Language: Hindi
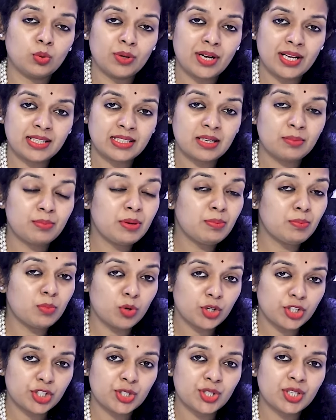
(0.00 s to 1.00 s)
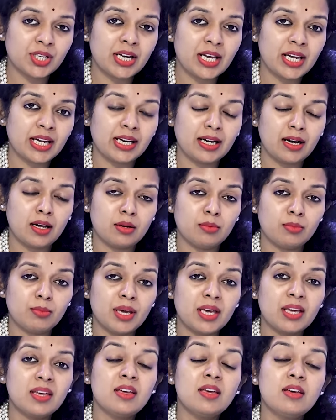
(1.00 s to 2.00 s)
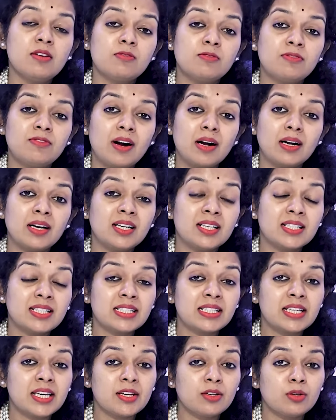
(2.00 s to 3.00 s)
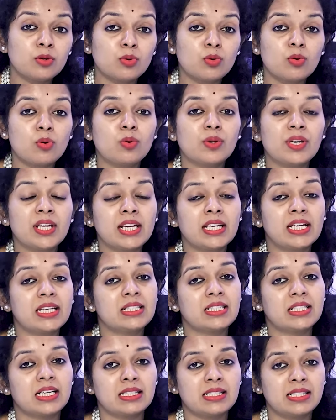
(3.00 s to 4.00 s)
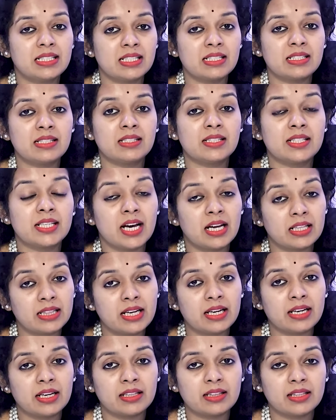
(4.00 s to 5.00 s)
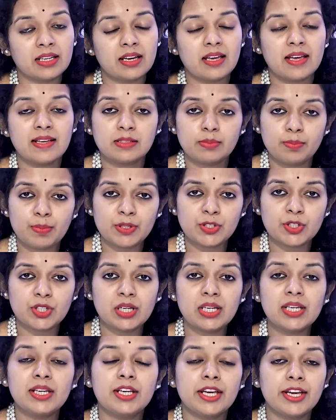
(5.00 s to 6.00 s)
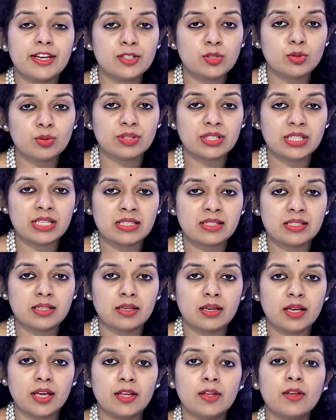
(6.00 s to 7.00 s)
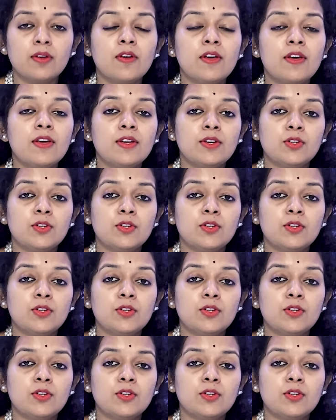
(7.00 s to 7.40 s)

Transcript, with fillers: थोड़ा सा भी मॉइस्चर है कान में फंगस के ग्रो होने के चांसेस ज़्यादा रहते हैं स्पेशली ये जो सीज़न है